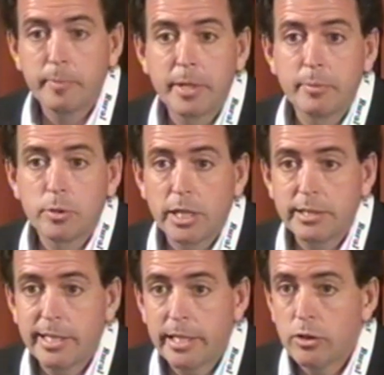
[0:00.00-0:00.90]
venimos
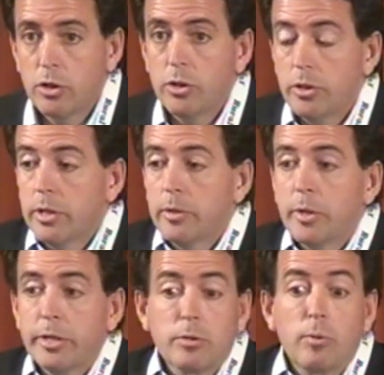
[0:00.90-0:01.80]
haciendo y
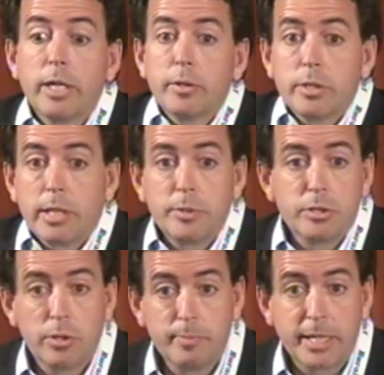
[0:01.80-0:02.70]
bueno, cuál es nuestra
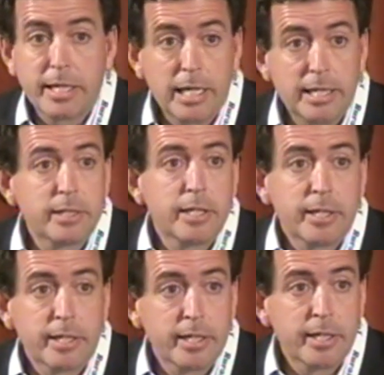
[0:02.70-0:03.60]
visión para adelante,
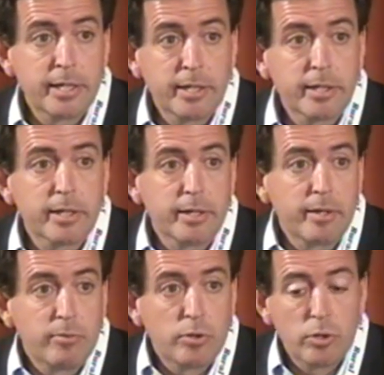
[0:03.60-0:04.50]
en qué, que en
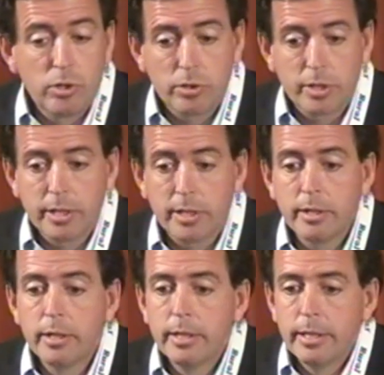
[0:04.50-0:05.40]
el fondo es lo que,
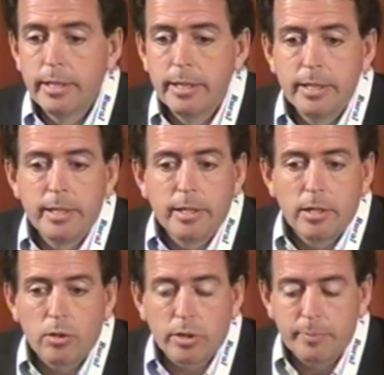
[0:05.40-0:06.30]

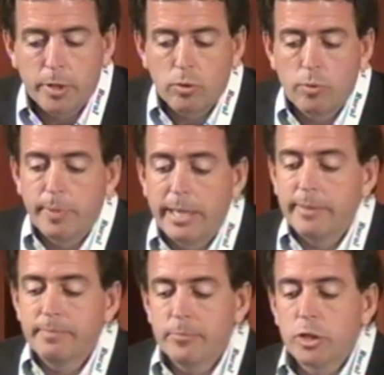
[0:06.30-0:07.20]
lo que preocupa.
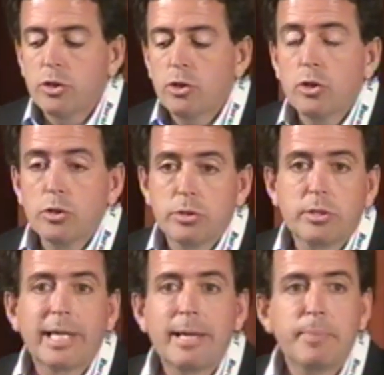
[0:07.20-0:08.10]
Nosotros
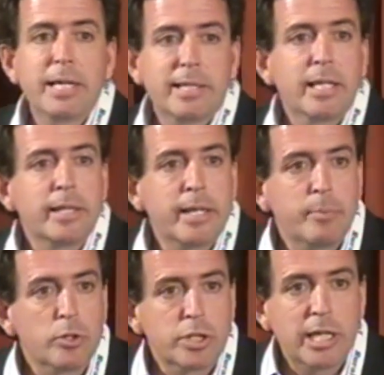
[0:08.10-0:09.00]
qué
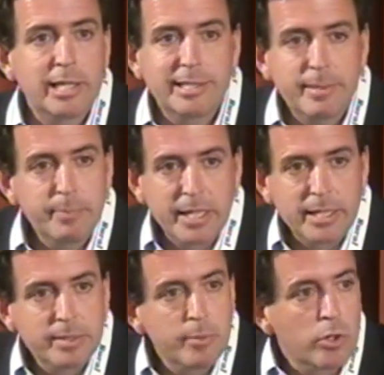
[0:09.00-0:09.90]
pretendemos ser y siempre
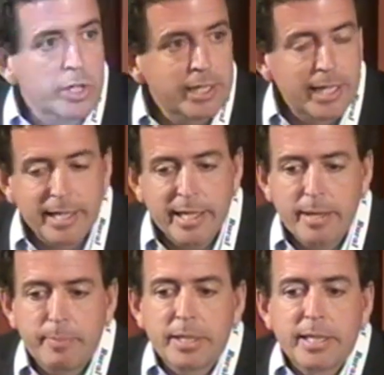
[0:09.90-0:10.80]
nacimos con esta idea
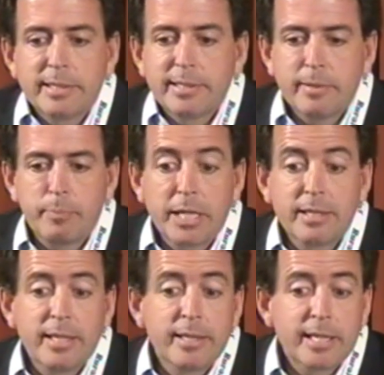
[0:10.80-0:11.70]
de
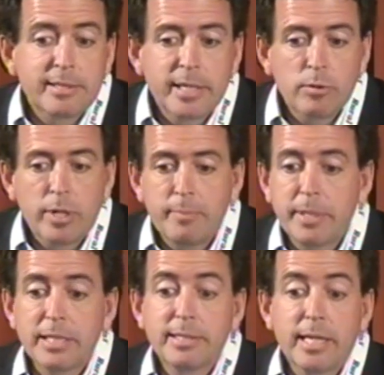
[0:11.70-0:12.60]
pretender ser una
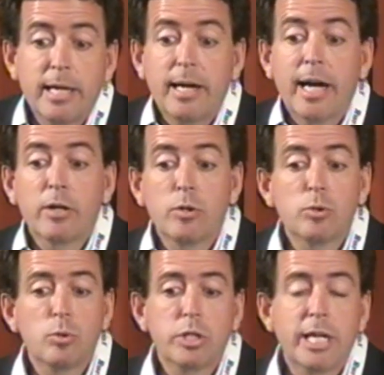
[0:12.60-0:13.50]
empresa
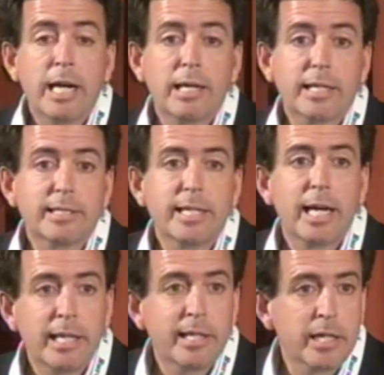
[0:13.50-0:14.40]
agroindustrial que
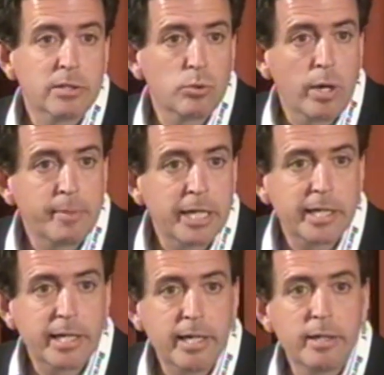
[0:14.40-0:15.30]
sea líder en
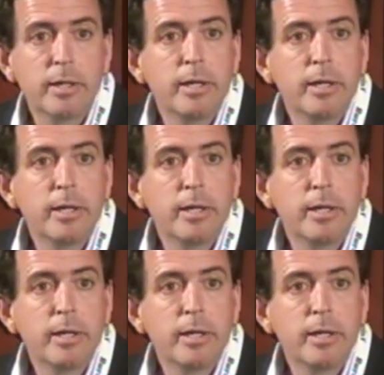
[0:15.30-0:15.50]
Sudamérica